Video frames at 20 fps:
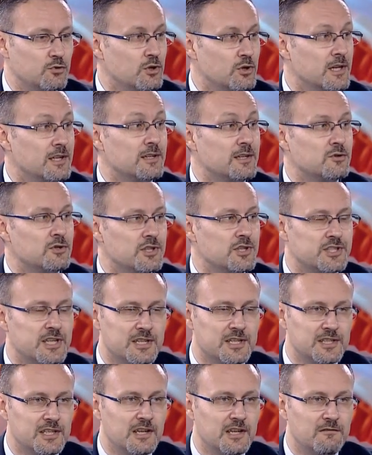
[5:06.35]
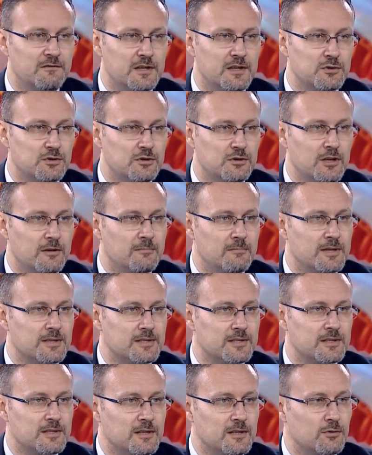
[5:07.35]
Çünkü hani az önce çekirdek enflasyondan
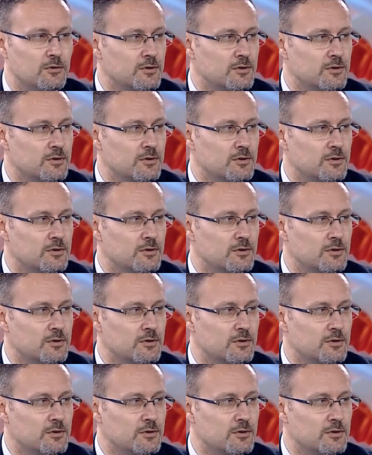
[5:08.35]
bahsettik.